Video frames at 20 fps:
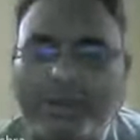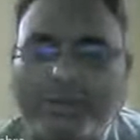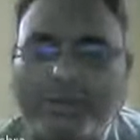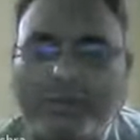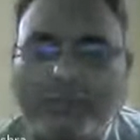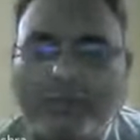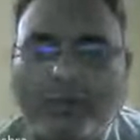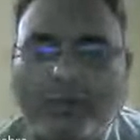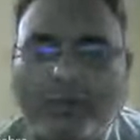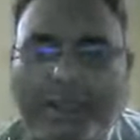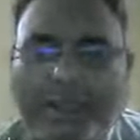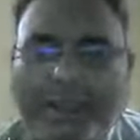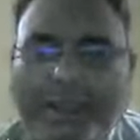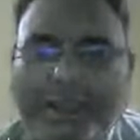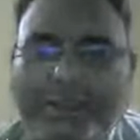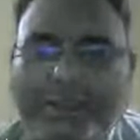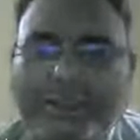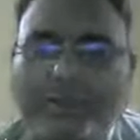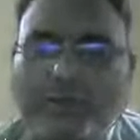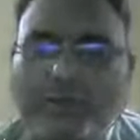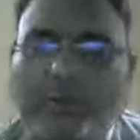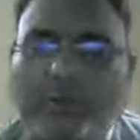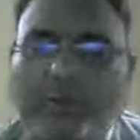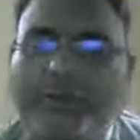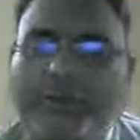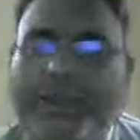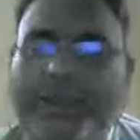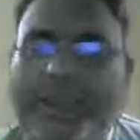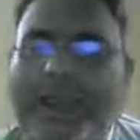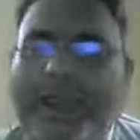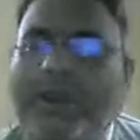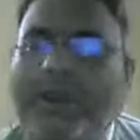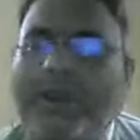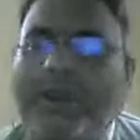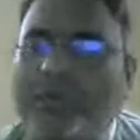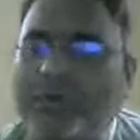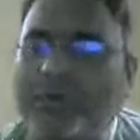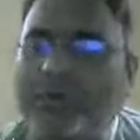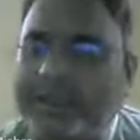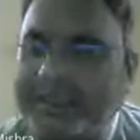प्रभु आ,
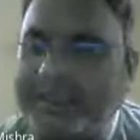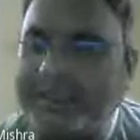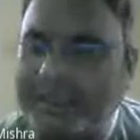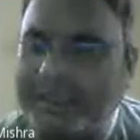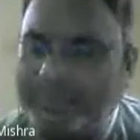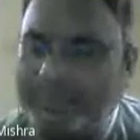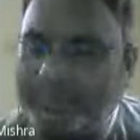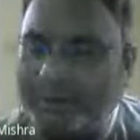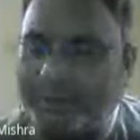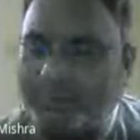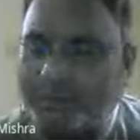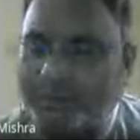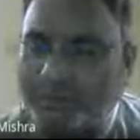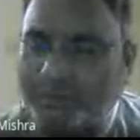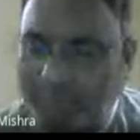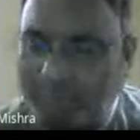हे पालनहार